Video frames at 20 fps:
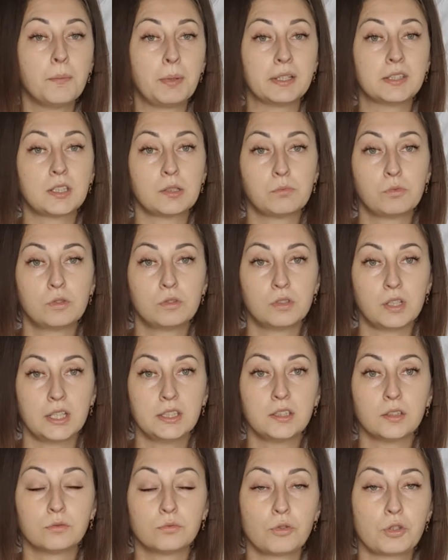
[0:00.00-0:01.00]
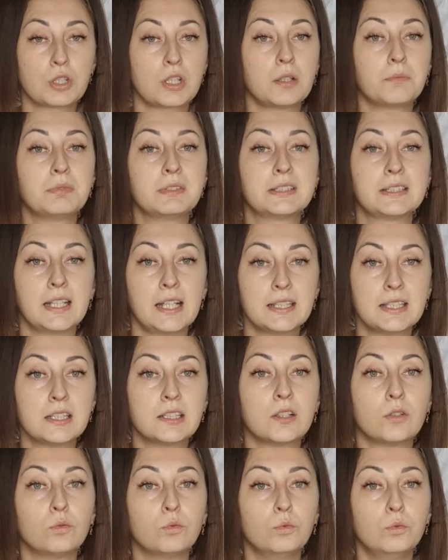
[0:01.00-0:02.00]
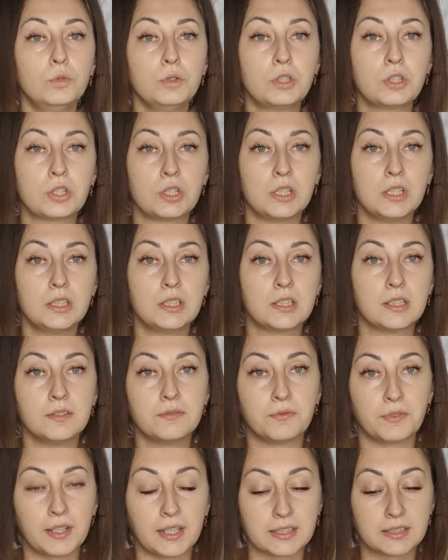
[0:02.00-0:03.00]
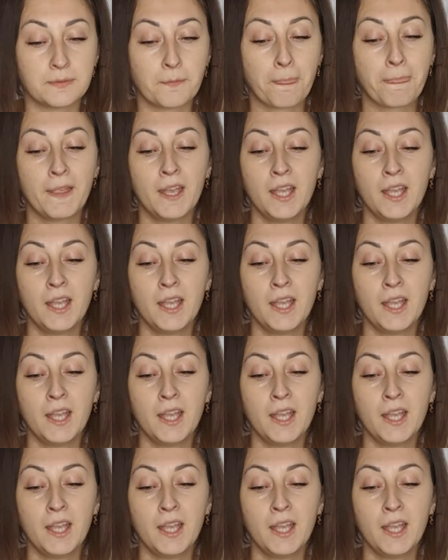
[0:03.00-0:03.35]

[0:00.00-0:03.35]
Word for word: Поэтому это нужно обязательно учить учитывать.